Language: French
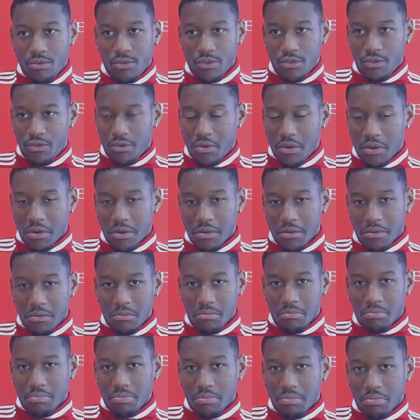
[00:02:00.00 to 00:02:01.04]
ou d'autres joueurs.
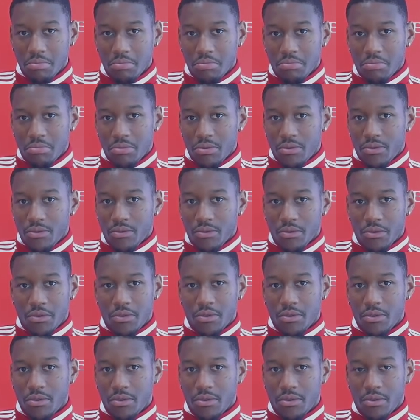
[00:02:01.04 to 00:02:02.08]
Donc,
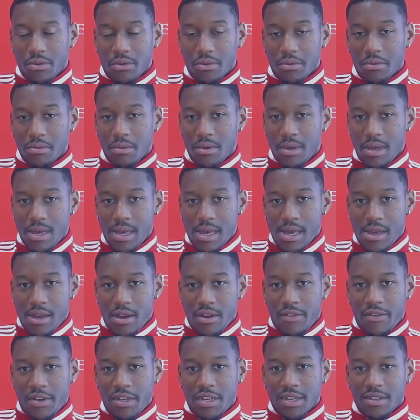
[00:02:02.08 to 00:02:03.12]
euh,
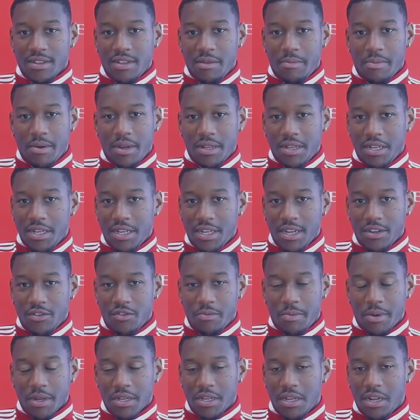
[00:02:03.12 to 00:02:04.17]
on va dire que c'est pas un échec. Je
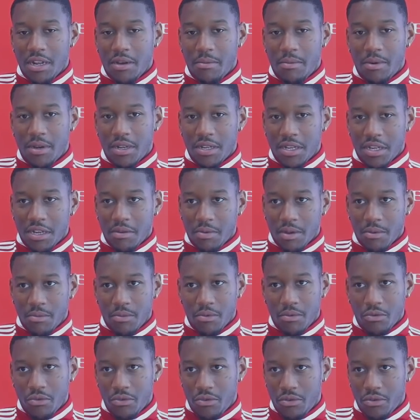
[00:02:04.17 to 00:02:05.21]
suis parti là-bas, j'ai appris
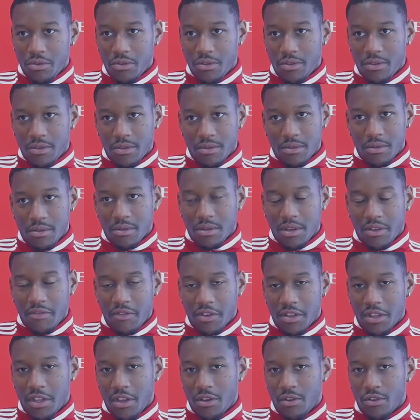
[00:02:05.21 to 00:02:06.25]
beaucoup de choses
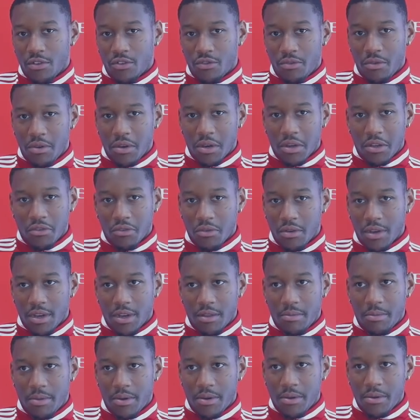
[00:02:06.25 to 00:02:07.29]
avec des grands joueurs et je
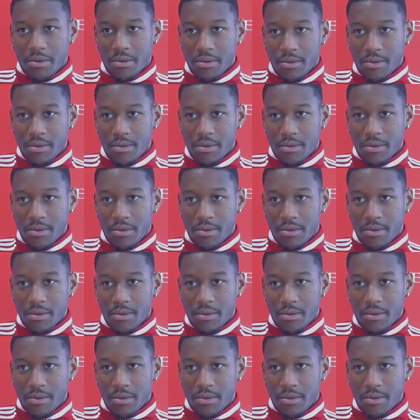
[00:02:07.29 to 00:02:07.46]
regrette pas.